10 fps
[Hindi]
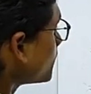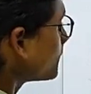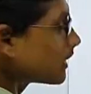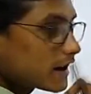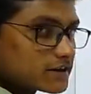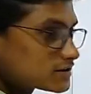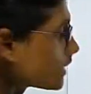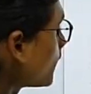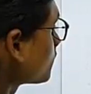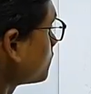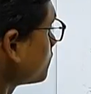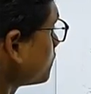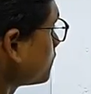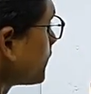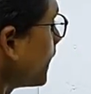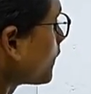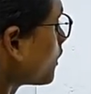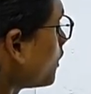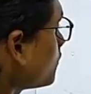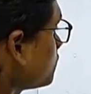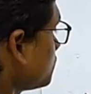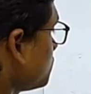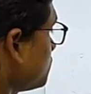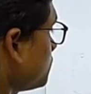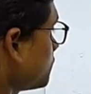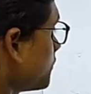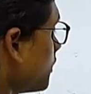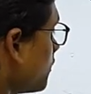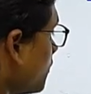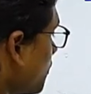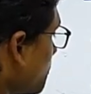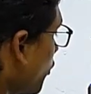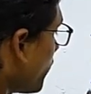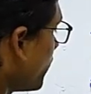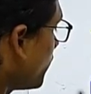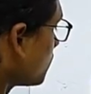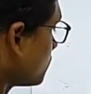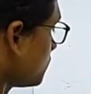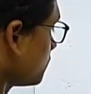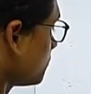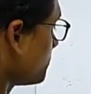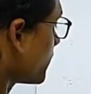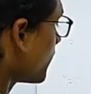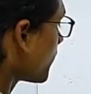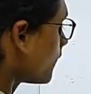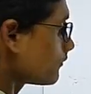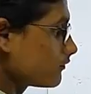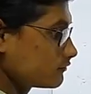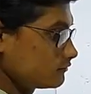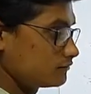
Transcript: टी एम एल टैग स्टार्ट टाइटल बॉडी पैराग्राफ